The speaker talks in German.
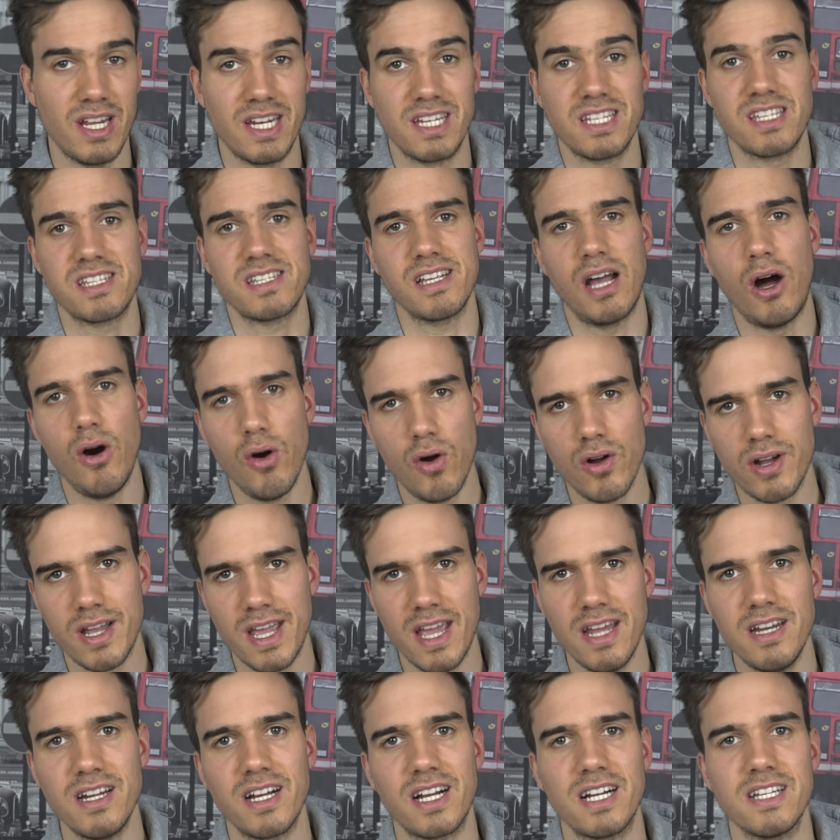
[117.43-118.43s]
Und dann ist es auch
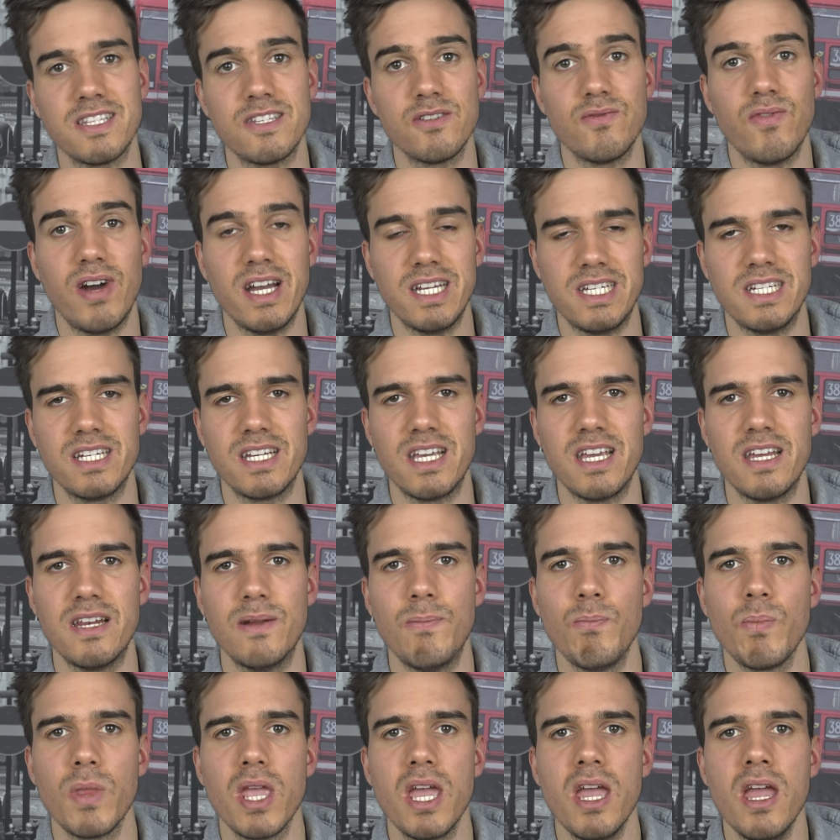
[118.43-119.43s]
okay, dann kannst du
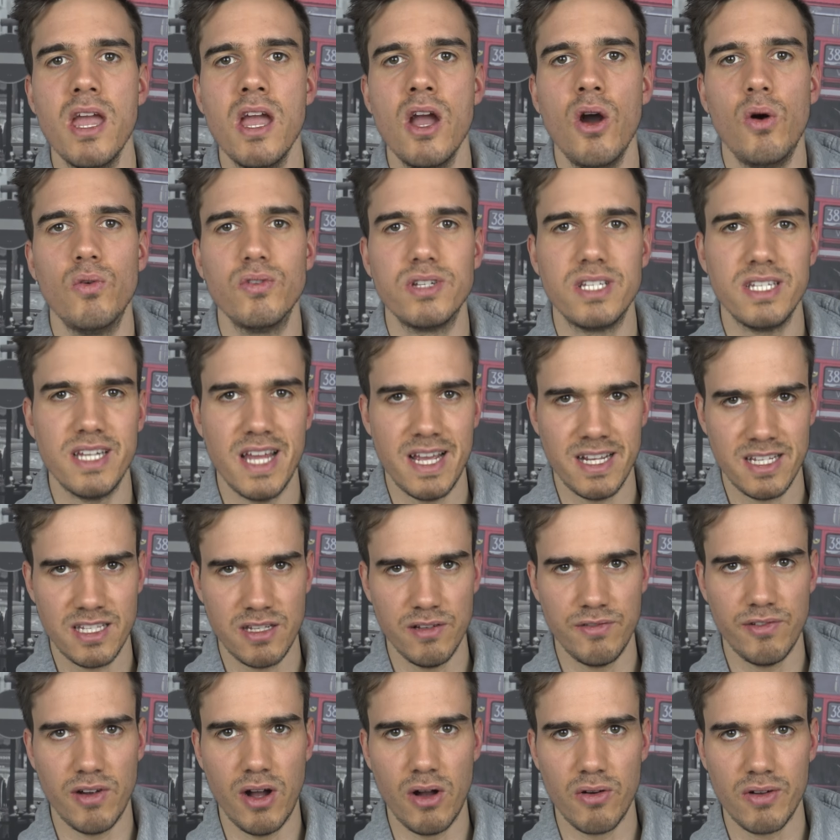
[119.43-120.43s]
weitergehen und die
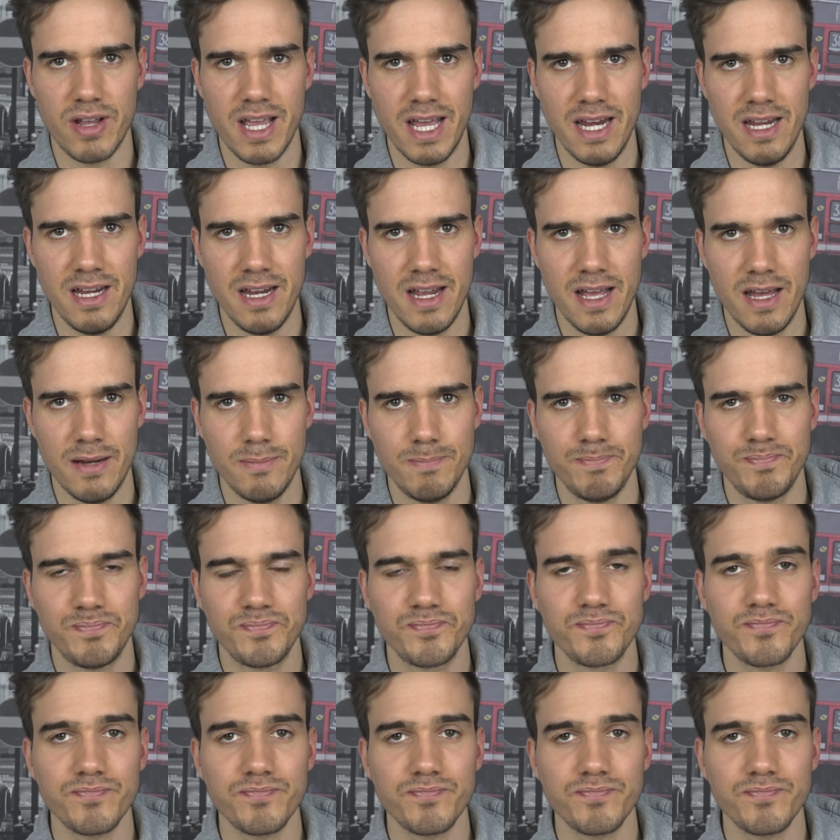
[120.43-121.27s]
nächste Frau kennenlernen.